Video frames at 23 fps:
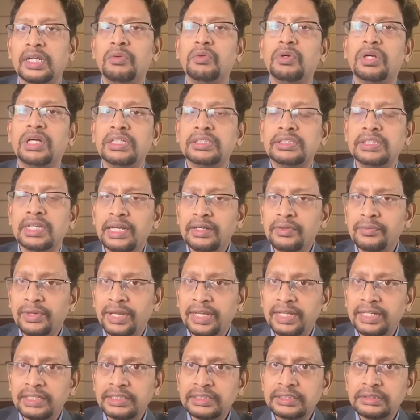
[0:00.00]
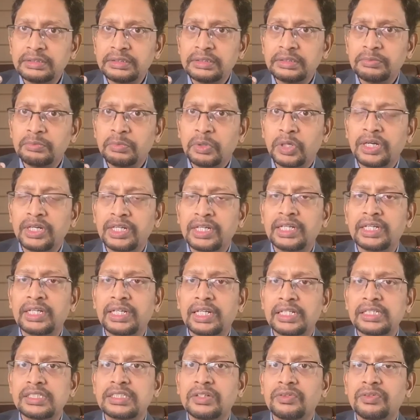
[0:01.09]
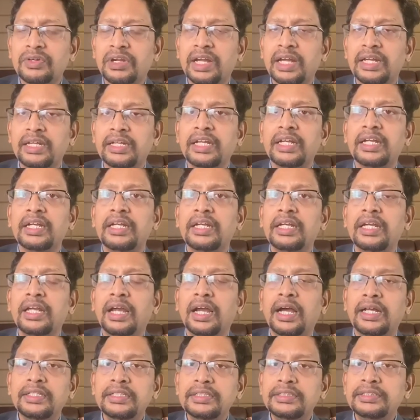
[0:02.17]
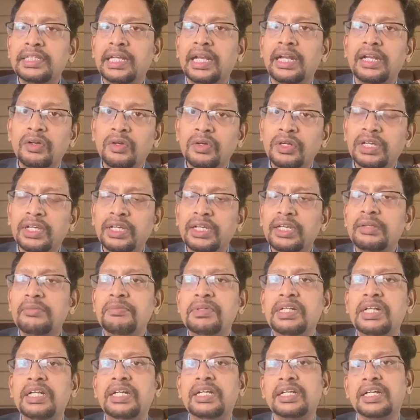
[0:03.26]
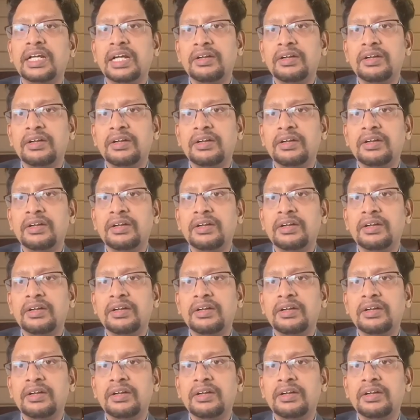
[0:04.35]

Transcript: ఒక్కసారి వైరస్ బాడీకి టచ్ అవ్వగానే అది సెల్లోకి ఇమీడియట్గా